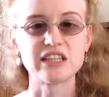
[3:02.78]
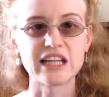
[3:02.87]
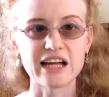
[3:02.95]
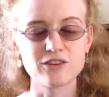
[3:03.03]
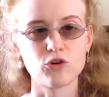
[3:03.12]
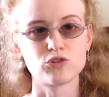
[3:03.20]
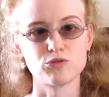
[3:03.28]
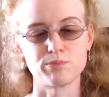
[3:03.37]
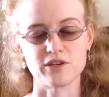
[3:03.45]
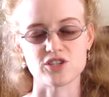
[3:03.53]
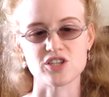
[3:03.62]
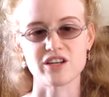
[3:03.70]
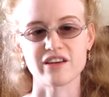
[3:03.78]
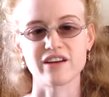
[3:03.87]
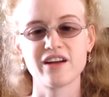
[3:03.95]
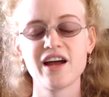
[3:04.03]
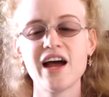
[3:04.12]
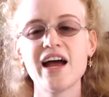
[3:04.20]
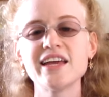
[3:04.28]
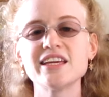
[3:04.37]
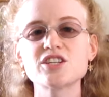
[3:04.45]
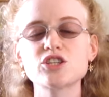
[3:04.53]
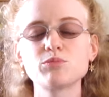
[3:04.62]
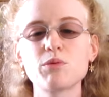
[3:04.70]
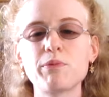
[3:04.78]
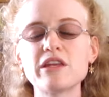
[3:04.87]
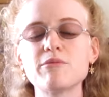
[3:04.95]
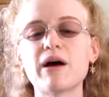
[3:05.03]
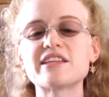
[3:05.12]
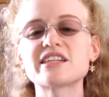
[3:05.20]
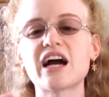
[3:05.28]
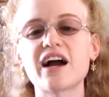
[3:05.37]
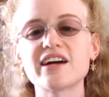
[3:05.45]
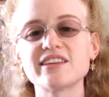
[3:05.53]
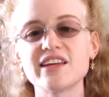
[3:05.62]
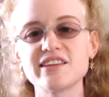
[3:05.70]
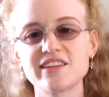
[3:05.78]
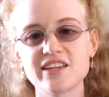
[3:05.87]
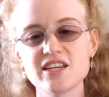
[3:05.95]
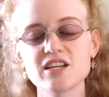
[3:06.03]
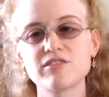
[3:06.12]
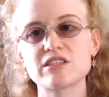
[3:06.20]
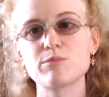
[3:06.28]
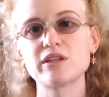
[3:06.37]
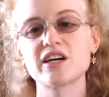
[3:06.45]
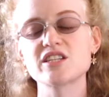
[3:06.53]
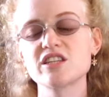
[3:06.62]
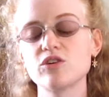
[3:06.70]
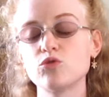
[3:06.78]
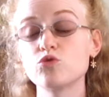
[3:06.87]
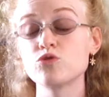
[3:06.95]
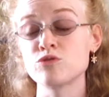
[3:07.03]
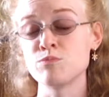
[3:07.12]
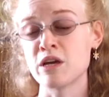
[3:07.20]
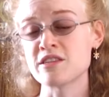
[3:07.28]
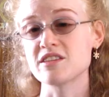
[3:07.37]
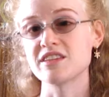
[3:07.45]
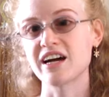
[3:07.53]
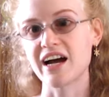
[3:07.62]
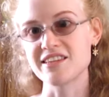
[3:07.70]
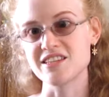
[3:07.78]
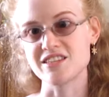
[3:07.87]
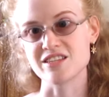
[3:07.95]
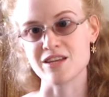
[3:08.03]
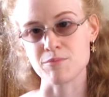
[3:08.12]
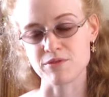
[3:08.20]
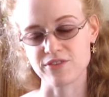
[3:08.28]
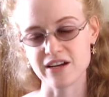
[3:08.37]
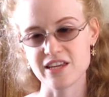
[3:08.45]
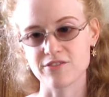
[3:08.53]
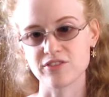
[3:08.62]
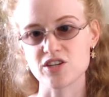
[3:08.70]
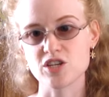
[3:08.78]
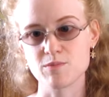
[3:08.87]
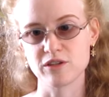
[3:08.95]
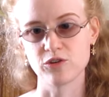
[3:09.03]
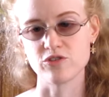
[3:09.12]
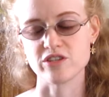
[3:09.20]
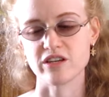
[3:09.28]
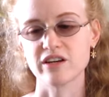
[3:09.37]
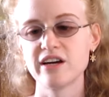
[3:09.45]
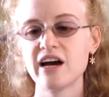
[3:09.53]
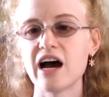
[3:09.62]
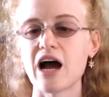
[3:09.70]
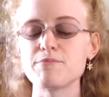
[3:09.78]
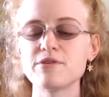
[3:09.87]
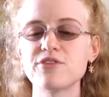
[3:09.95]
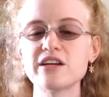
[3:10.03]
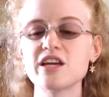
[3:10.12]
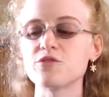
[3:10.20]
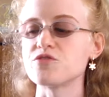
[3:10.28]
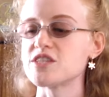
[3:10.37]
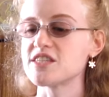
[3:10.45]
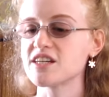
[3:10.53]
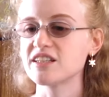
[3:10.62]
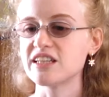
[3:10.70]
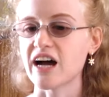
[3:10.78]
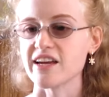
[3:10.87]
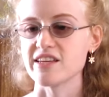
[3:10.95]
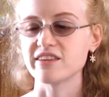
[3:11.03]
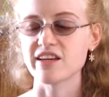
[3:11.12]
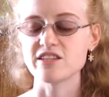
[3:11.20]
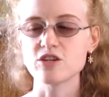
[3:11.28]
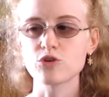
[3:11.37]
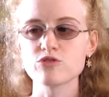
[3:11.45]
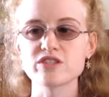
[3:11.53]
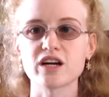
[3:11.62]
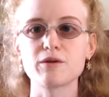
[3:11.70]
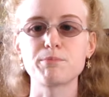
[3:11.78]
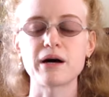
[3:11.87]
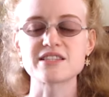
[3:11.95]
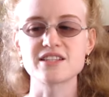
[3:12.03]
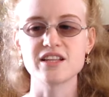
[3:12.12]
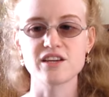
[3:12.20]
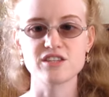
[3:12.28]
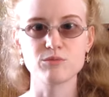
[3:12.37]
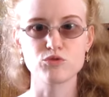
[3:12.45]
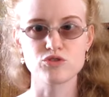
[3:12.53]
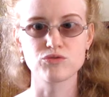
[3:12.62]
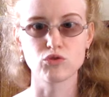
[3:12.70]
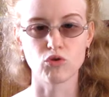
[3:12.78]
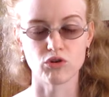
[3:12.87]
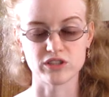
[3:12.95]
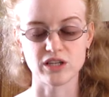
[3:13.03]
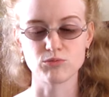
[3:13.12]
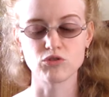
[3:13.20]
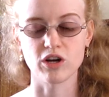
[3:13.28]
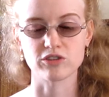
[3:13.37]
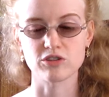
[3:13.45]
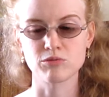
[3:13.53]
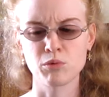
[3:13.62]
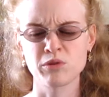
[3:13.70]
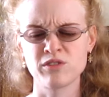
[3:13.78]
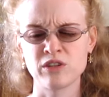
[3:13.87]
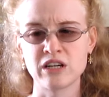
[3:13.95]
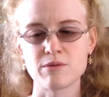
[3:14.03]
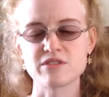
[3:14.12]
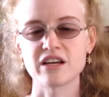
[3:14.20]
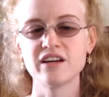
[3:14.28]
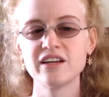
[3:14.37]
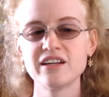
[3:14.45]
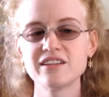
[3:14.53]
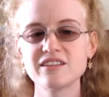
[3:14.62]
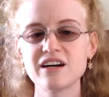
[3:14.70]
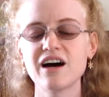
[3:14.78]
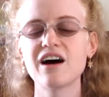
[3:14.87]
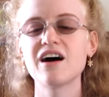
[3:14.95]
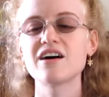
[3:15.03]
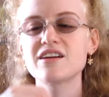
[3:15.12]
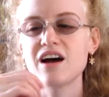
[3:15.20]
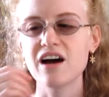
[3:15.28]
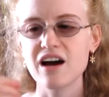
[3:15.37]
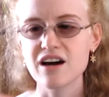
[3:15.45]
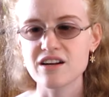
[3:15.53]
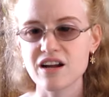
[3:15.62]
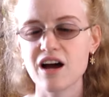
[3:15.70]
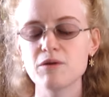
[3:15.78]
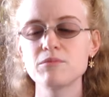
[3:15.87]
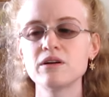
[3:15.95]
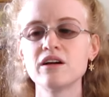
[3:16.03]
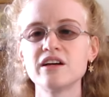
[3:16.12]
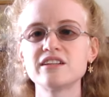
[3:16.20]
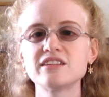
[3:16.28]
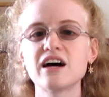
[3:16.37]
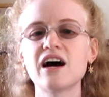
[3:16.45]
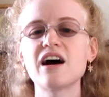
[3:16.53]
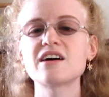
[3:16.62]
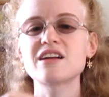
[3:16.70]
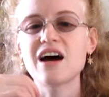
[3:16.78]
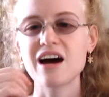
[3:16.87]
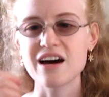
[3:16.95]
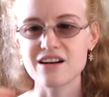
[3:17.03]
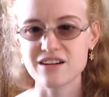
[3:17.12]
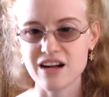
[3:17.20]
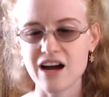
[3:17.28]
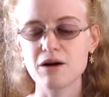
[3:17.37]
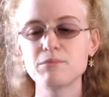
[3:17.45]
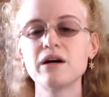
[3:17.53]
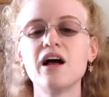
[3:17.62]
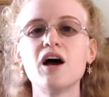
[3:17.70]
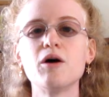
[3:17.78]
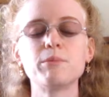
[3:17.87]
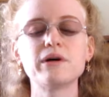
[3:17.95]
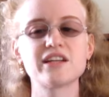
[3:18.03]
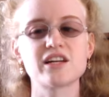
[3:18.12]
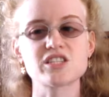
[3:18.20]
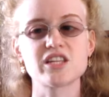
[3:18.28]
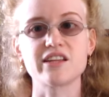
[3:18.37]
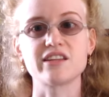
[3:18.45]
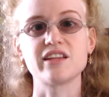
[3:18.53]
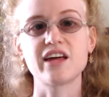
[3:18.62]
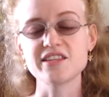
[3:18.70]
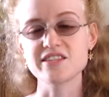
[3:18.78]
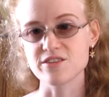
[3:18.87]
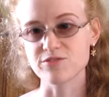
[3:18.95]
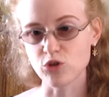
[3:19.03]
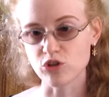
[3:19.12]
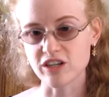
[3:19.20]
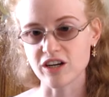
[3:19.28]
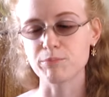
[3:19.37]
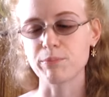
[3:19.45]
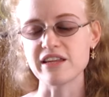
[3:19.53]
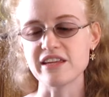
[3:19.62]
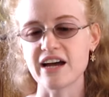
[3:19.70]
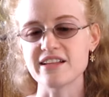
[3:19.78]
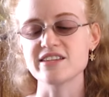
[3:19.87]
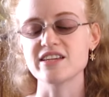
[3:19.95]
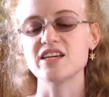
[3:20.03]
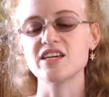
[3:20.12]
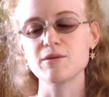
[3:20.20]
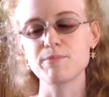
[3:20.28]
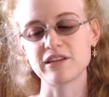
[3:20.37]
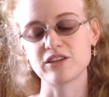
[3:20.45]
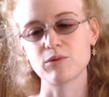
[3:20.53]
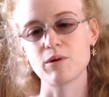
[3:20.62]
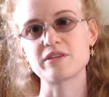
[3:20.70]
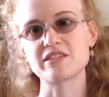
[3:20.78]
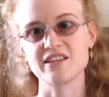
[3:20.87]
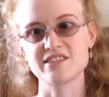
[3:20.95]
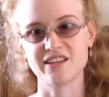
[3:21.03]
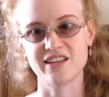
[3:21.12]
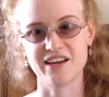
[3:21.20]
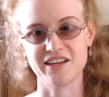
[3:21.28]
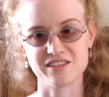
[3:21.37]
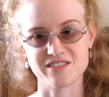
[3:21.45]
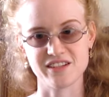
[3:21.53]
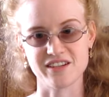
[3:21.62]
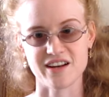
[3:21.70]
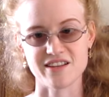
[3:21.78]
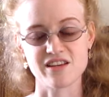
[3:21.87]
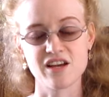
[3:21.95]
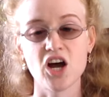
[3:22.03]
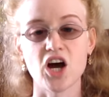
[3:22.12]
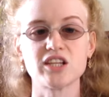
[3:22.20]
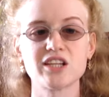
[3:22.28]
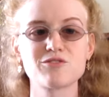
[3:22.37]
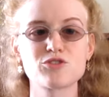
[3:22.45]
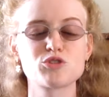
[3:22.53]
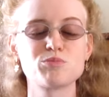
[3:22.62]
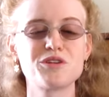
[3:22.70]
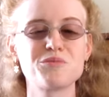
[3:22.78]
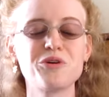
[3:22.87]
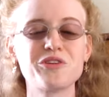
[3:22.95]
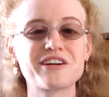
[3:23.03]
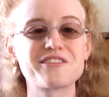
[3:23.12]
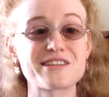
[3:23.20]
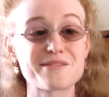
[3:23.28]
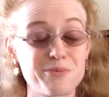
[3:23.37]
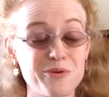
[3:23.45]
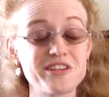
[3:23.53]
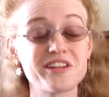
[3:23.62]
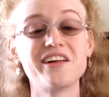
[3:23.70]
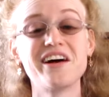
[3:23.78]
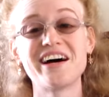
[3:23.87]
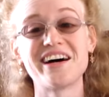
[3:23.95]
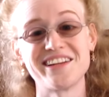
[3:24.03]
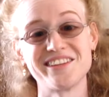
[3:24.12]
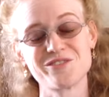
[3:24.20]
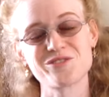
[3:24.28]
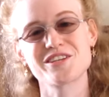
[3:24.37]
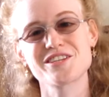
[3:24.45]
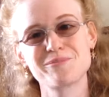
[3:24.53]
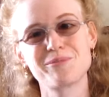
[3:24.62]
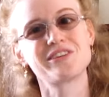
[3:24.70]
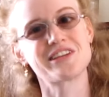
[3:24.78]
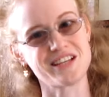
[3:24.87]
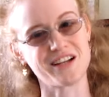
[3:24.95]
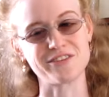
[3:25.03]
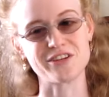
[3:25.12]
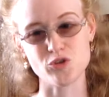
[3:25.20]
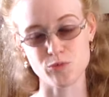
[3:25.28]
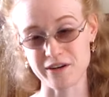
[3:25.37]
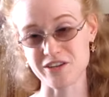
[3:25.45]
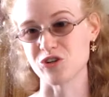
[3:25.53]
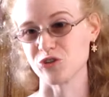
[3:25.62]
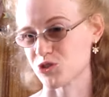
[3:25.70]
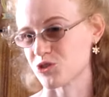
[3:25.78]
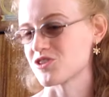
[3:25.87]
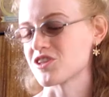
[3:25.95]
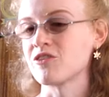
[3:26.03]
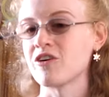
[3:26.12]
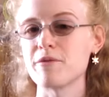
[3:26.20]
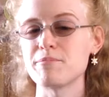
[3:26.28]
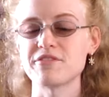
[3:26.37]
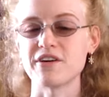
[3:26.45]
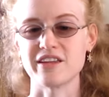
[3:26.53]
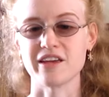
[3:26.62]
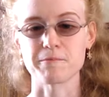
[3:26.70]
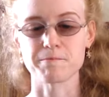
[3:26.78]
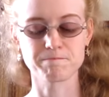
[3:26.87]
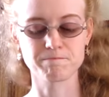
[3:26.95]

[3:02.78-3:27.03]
на ноту пришли. И чтобы понимать, как это интонировать, мы должны уметь находить эти опевания в нашей мелодии. Опевание всегда интонируется к последнему звуку, к тому, к которому мы двигаемся. Тарарам, Тарарам. Мы должны это найти в нотах, понять и потом обязательно это сыграть. А для того, чтобы ребенок вас понял, а, нужно, чтобы он на сольфеджио прошел. Что ж такое опевание?